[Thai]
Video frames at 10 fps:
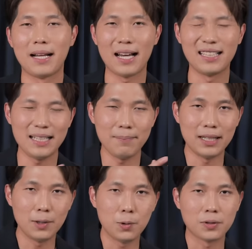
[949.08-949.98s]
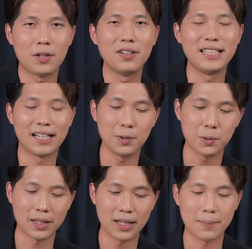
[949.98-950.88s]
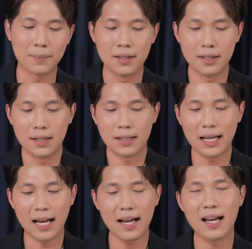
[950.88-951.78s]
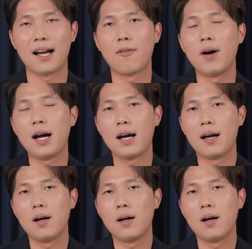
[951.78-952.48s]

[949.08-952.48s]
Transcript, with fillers: พนักงานที่มีลูกต้องเลี้ยงลูกนะครับถ้าหากว่า